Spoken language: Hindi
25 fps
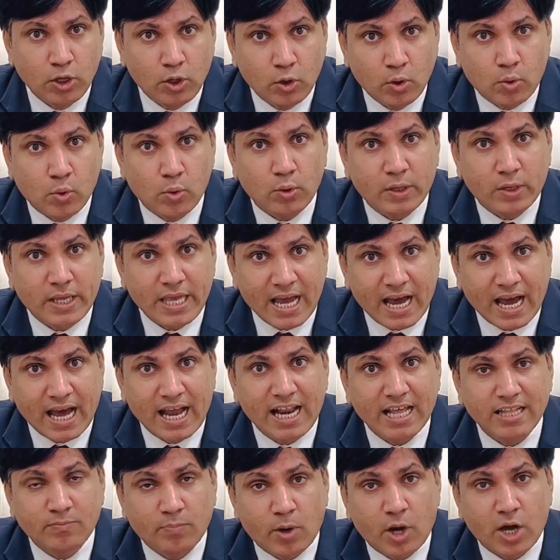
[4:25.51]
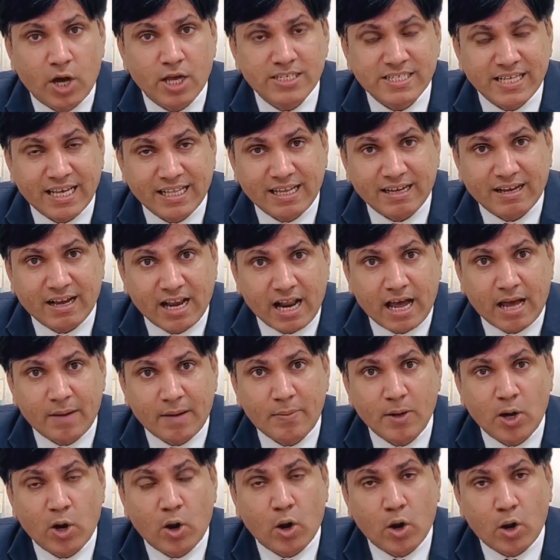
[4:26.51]
लोगों की हालत बहुत ज्यादा
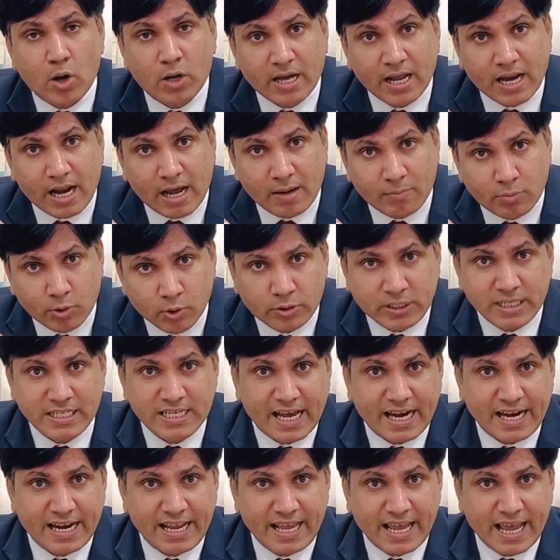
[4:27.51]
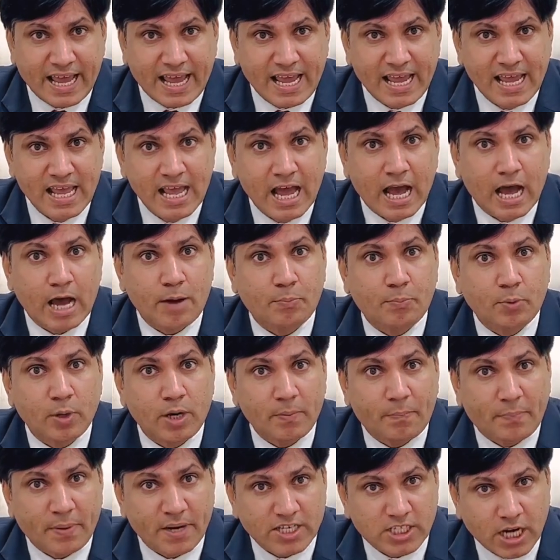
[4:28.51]
खराब है और और खराब होती जा रही है आप
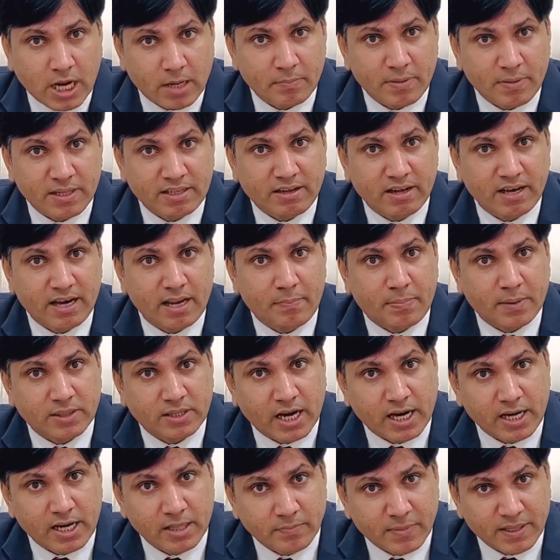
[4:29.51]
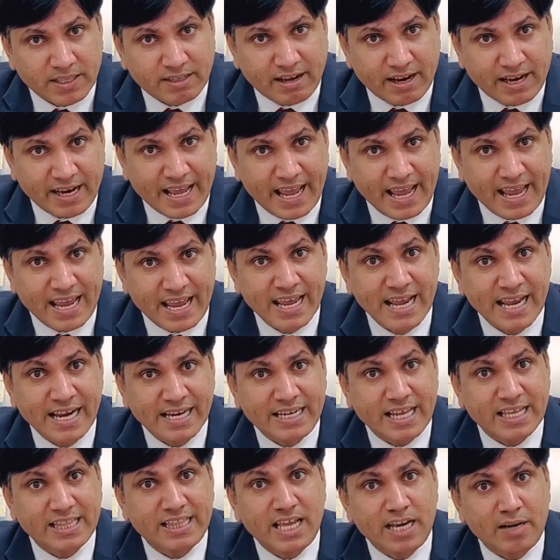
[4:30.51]
उन्हें परेशान मत करिए प्रताड़ित मत करिए
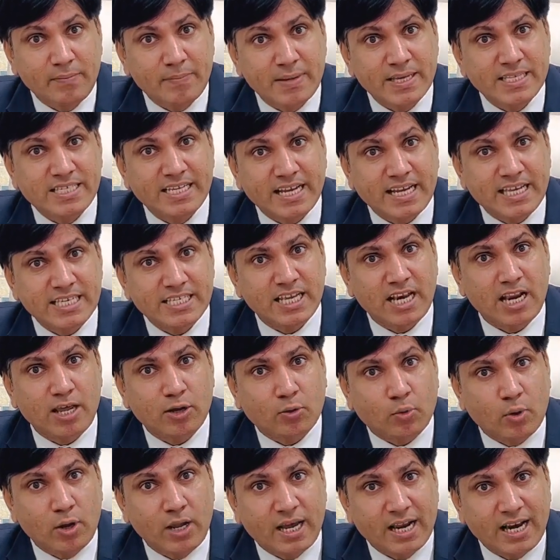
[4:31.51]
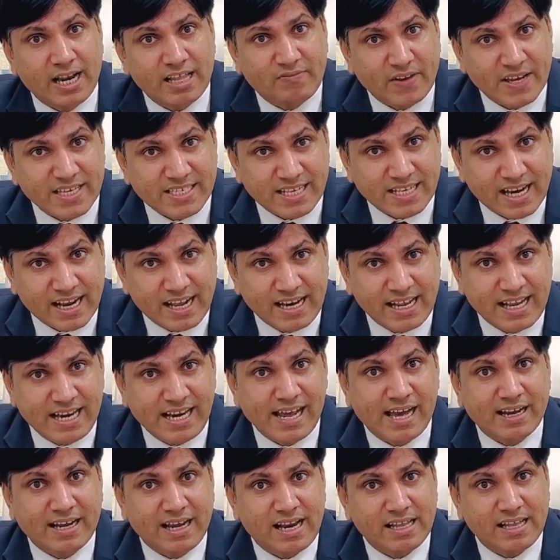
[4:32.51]
यदि इनमें से किसी ने कोई गलत फैसला ले
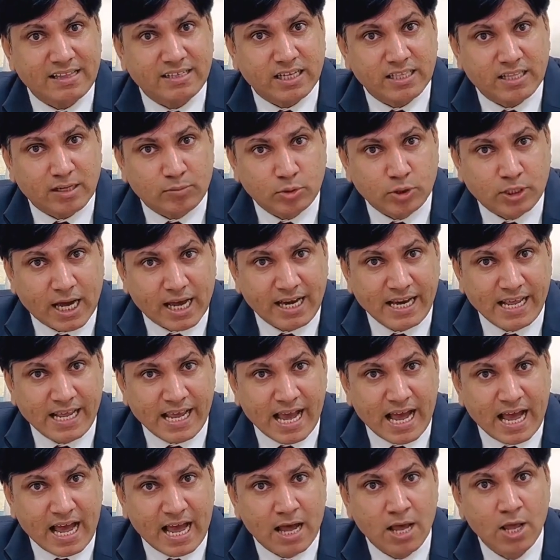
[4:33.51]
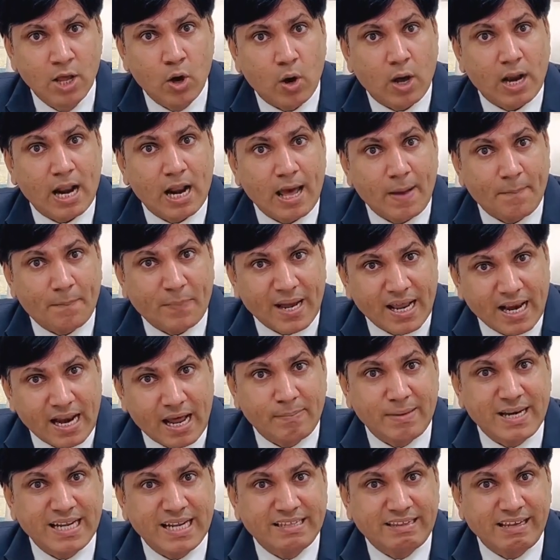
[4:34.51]
लिया गलत कदम उठा लिया और आपका
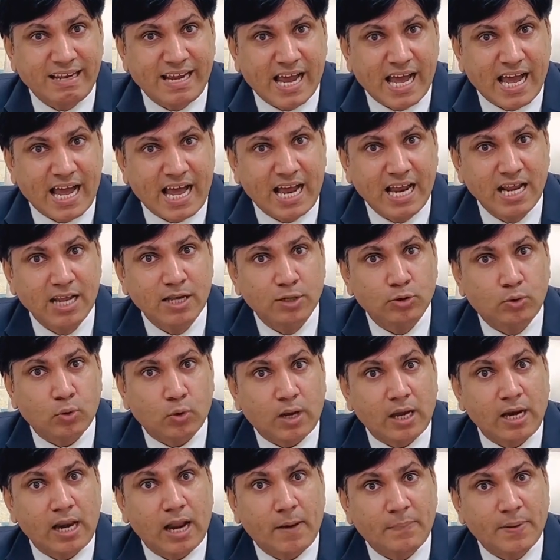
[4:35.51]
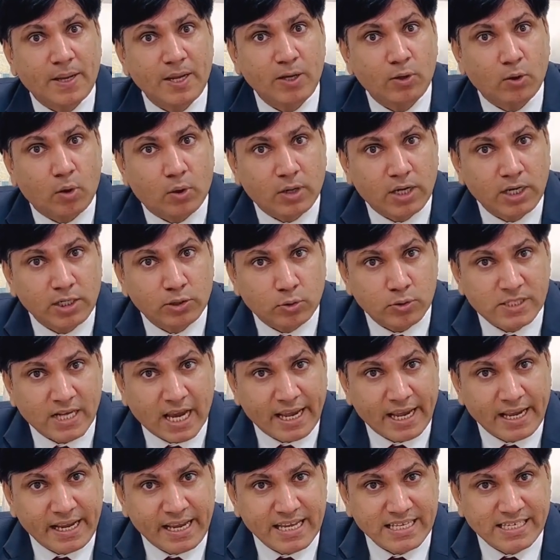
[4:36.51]
नाम लिख दिया तो कल आपकी नौकरी तो
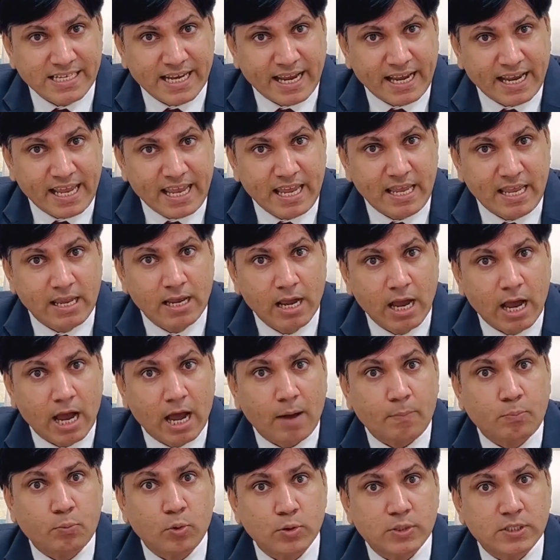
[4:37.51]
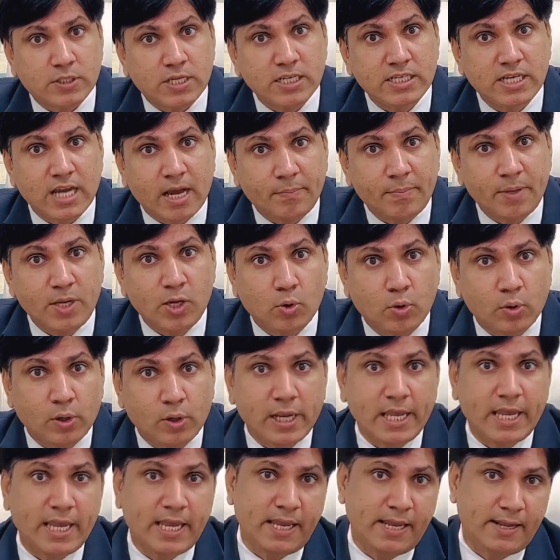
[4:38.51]
जाएगी जाएगी आपको सजा भी
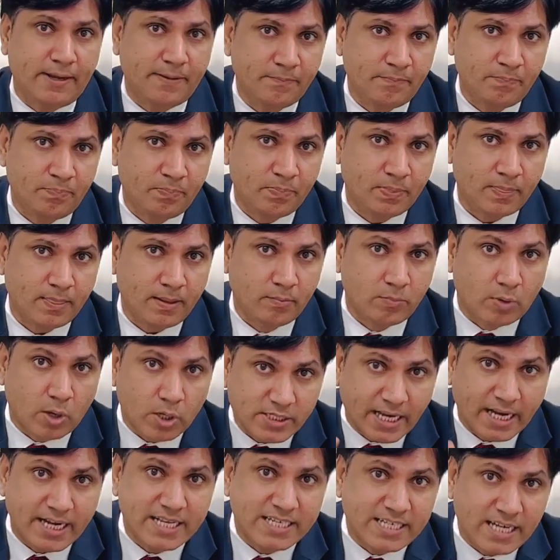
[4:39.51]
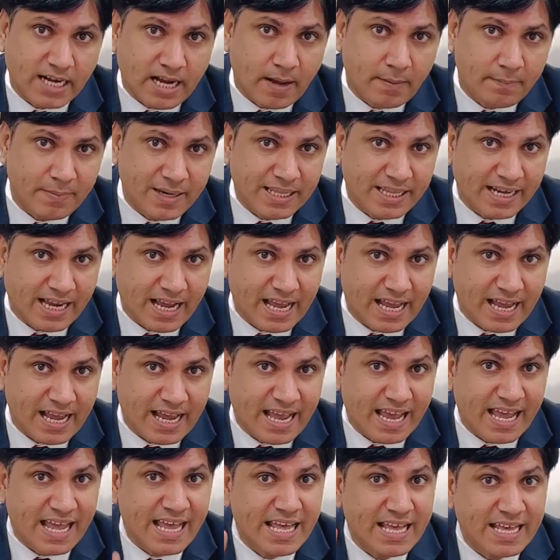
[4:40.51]
होगी बहुत सारी जगह हमने देखा
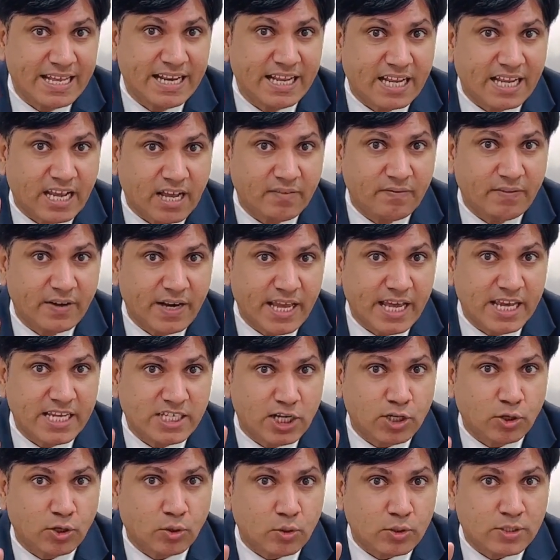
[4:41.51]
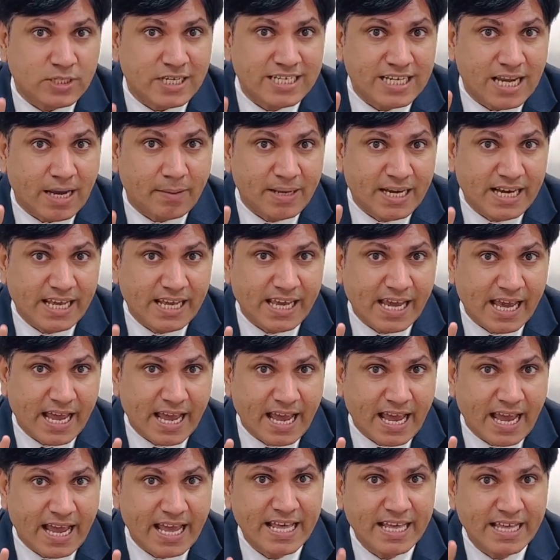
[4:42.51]
है रिकवरी एजेंट को सजा मिली
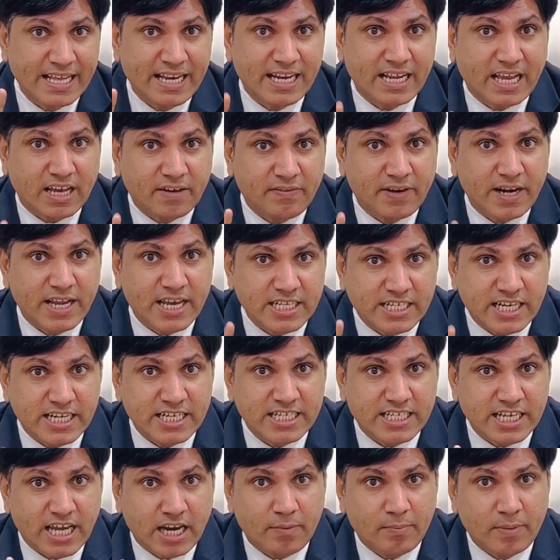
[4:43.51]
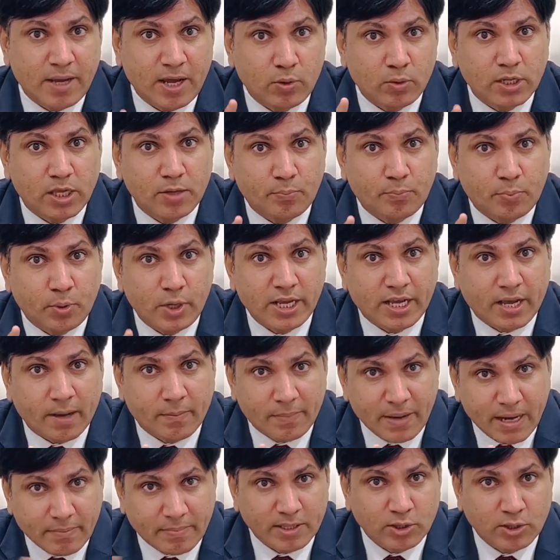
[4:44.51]
है रिकवरी एजेंट जेल में है उनकी पूरी
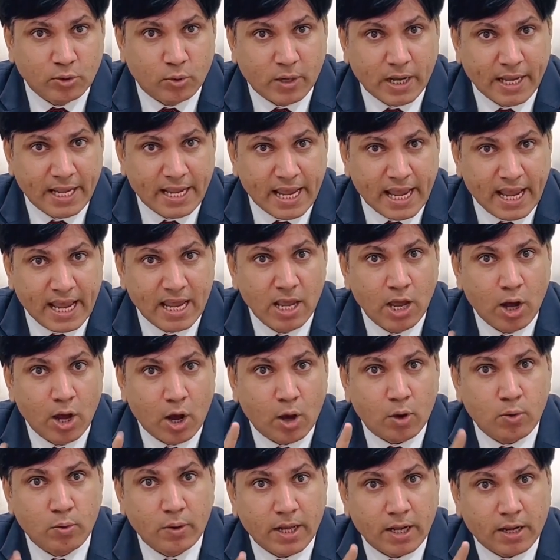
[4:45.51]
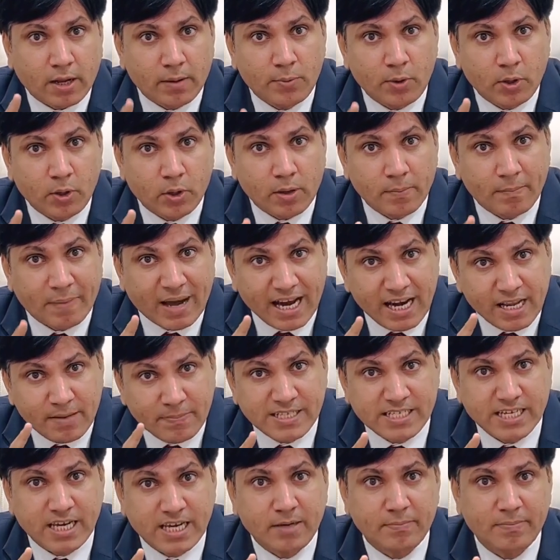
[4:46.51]
कंपनी बंद हो गई है और उनके कंपनियों के मालिक
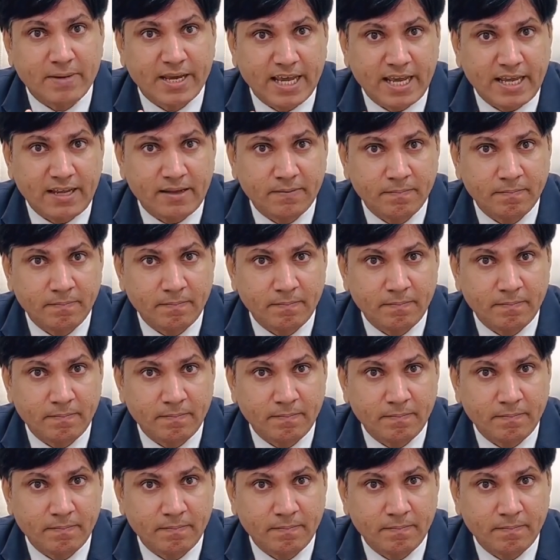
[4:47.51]
भी जेल में है